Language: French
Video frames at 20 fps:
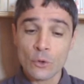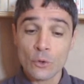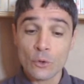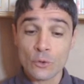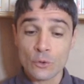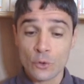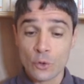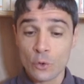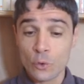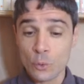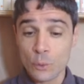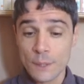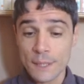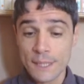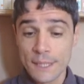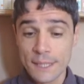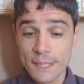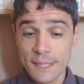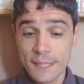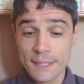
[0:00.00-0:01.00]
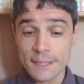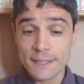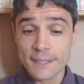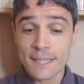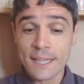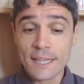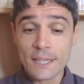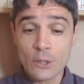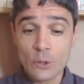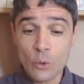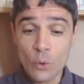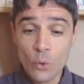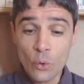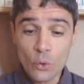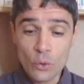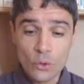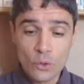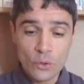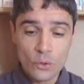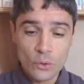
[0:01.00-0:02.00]
celui
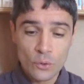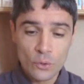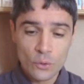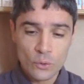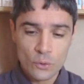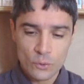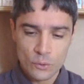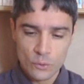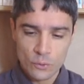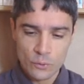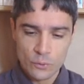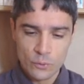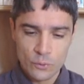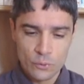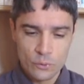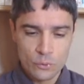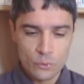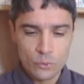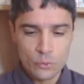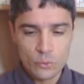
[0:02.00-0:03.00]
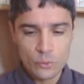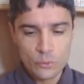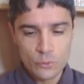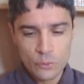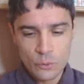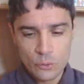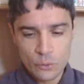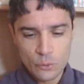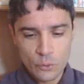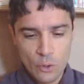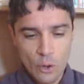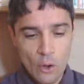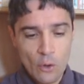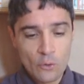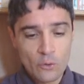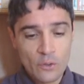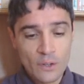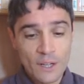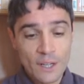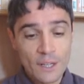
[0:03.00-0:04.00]
quelconque dont nous venons
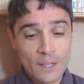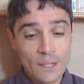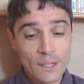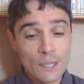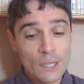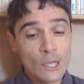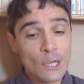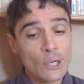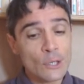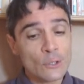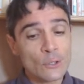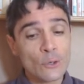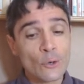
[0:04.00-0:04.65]
enfin de